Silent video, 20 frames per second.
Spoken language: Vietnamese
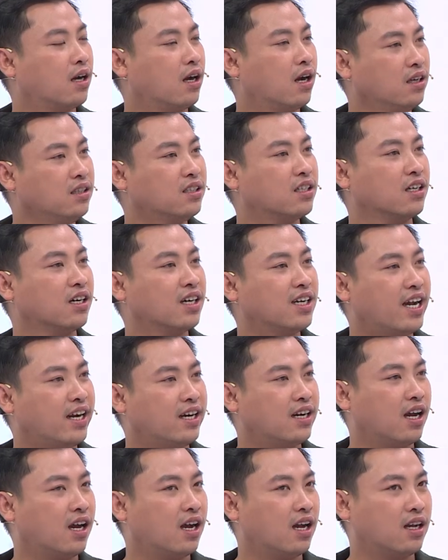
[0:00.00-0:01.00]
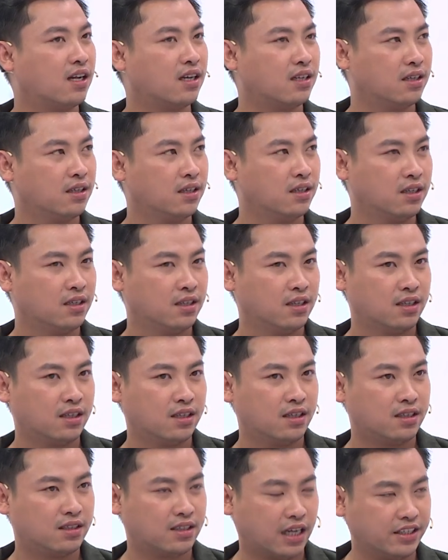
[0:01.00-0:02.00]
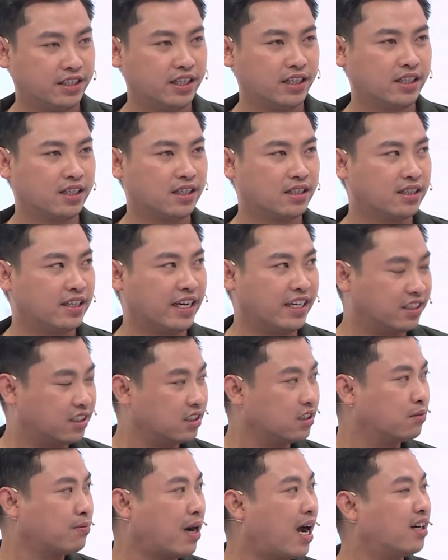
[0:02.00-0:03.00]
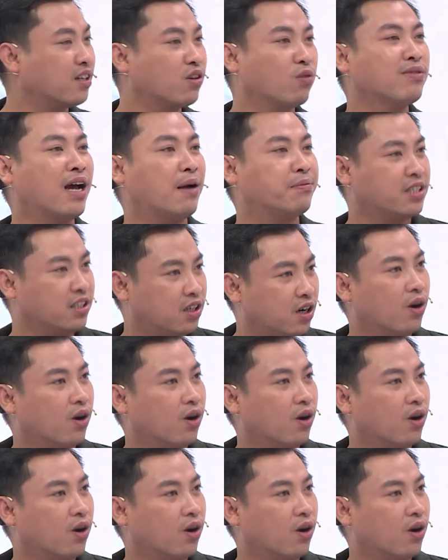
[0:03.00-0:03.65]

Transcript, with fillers: Ấn tượng ở đây là tại vì ngày xưa ba anh cũng đạp xích